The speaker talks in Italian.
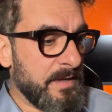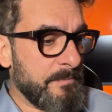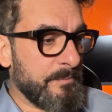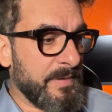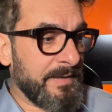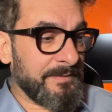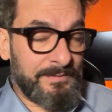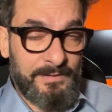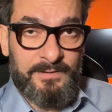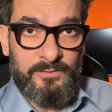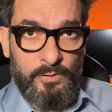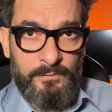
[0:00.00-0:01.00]
Ma si
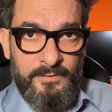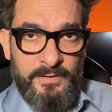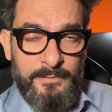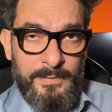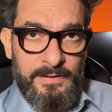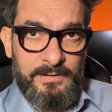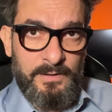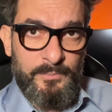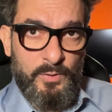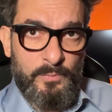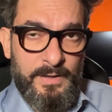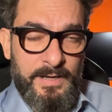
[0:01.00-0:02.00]
risolve veramente il
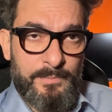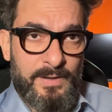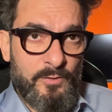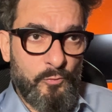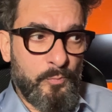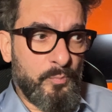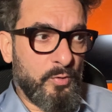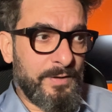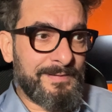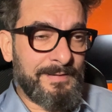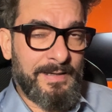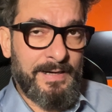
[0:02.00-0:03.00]
problema
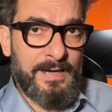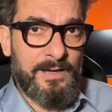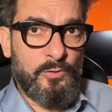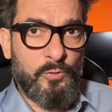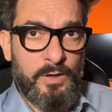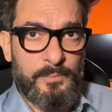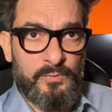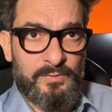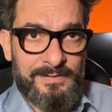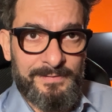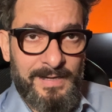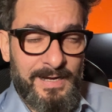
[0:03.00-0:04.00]
oppure si crea ancora più
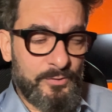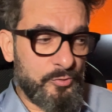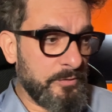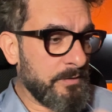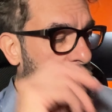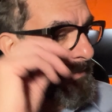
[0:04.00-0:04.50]
disagio?